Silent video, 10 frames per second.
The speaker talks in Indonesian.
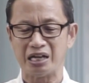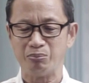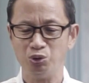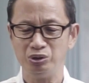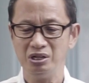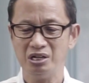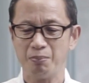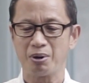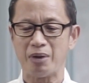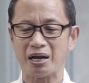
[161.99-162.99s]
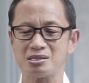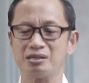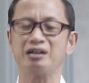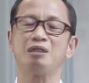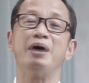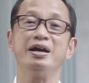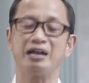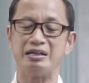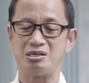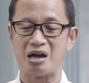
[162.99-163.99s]
namun tidak berbalas dengan
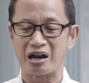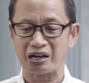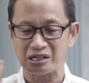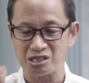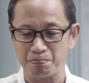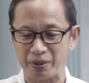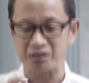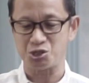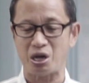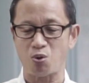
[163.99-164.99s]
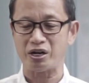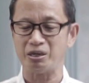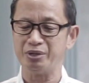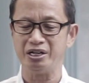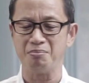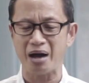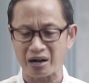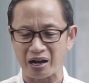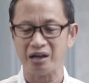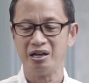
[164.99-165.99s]
kebaikan, janganlah cepat kecewa dan menjadi
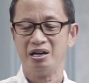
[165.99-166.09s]
marah.